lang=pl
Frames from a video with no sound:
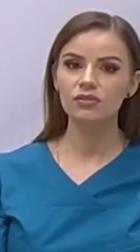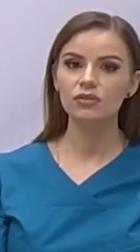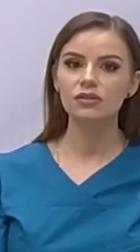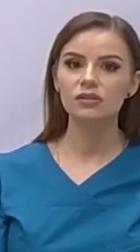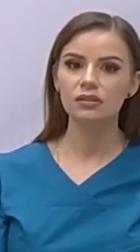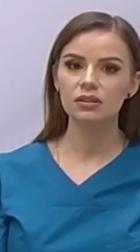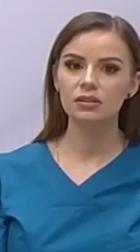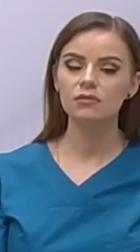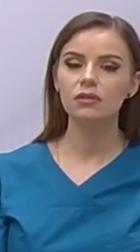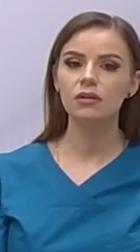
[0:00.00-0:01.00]
to jest
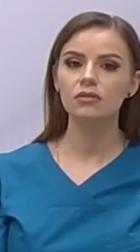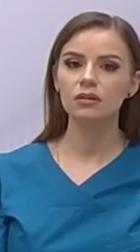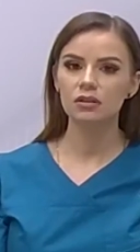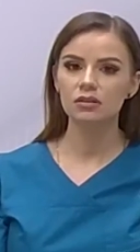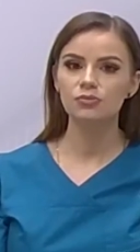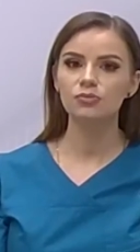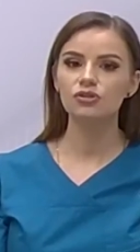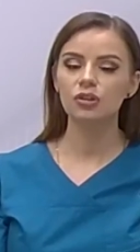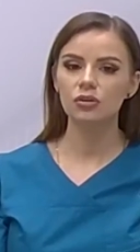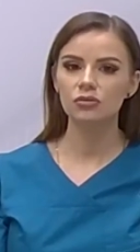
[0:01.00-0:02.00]
sygnał dla organizmu,
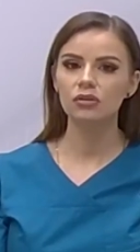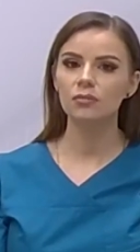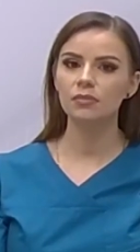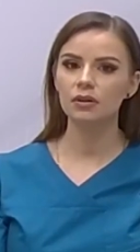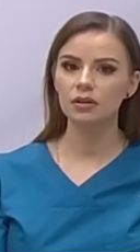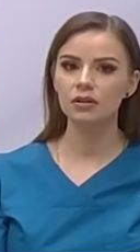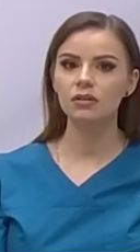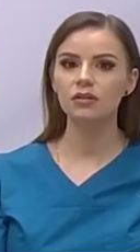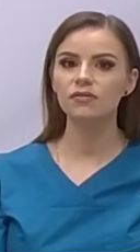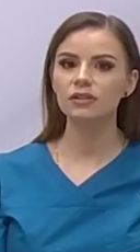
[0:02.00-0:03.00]
że on tam ma
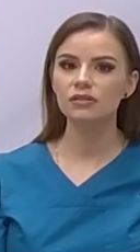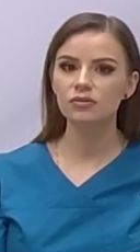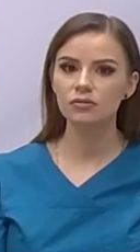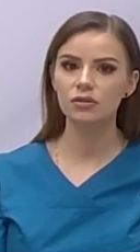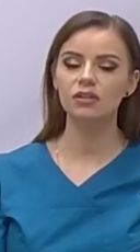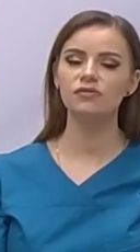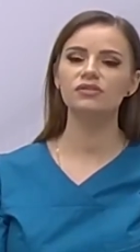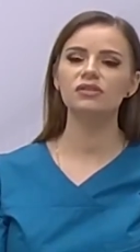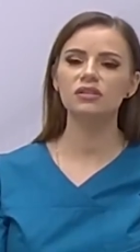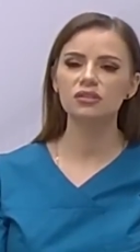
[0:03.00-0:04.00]
regenerować skórę i
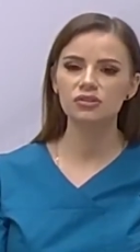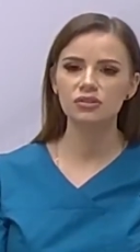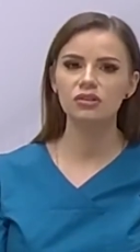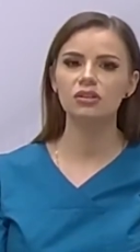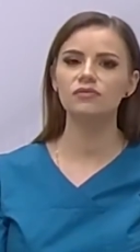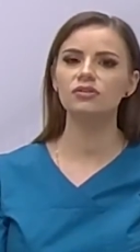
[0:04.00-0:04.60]
wszystkie czynniki,